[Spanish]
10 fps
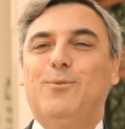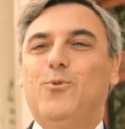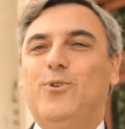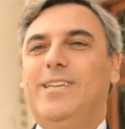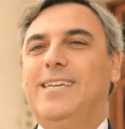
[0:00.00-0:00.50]

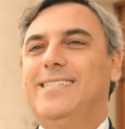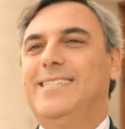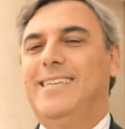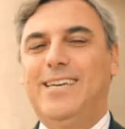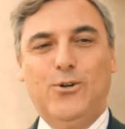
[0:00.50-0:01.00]
muy
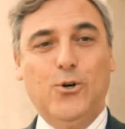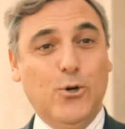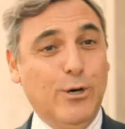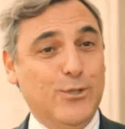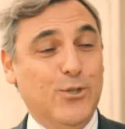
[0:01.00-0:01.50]
este,
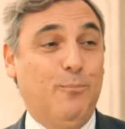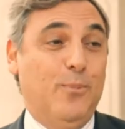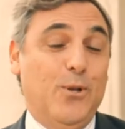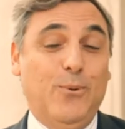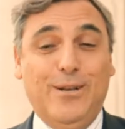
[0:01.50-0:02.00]
jocosos,
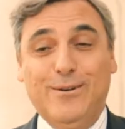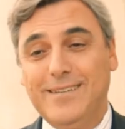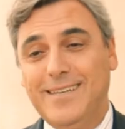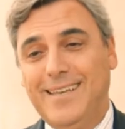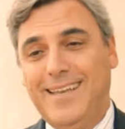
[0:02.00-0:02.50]
pero bueno,
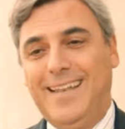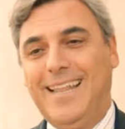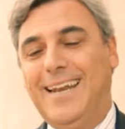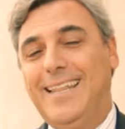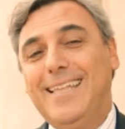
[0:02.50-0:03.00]

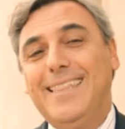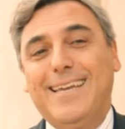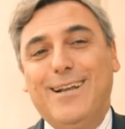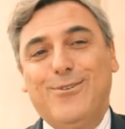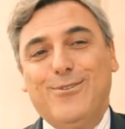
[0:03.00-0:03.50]
la realidad
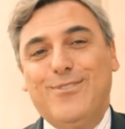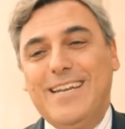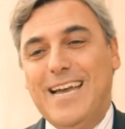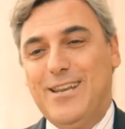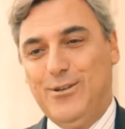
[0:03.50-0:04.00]
indica lo
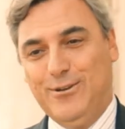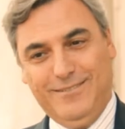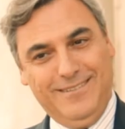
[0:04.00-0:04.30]
contrario.